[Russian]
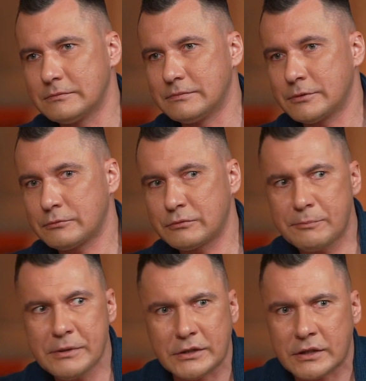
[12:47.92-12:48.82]

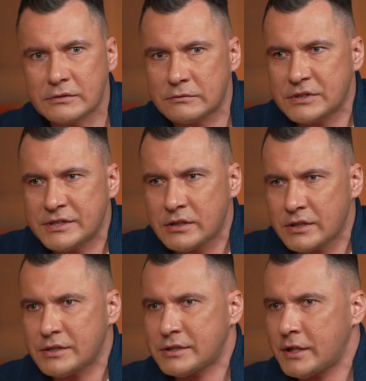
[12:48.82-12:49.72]
ребята,
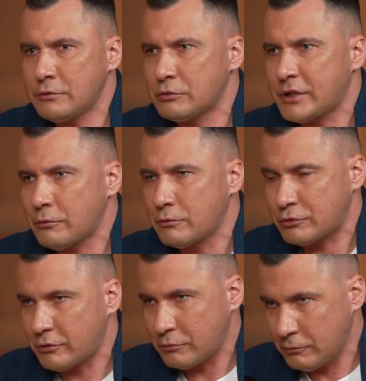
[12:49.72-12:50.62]
сделайте страну такую,
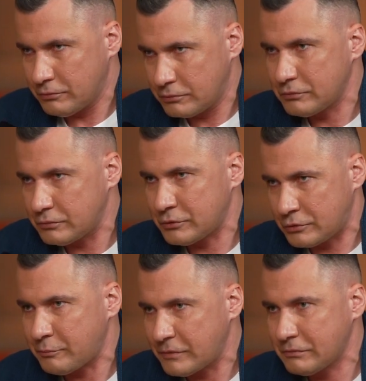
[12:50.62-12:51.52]
чтобы, ну,
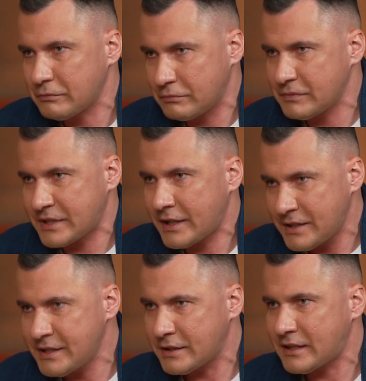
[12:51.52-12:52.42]
чтобы
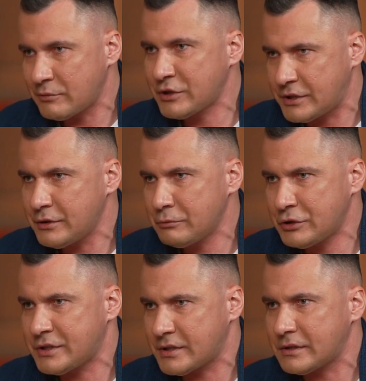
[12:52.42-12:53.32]
захотели там жить и
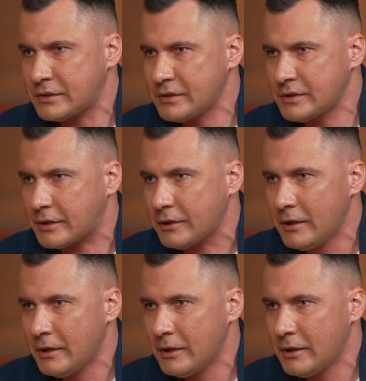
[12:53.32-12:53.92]
учить этот язык.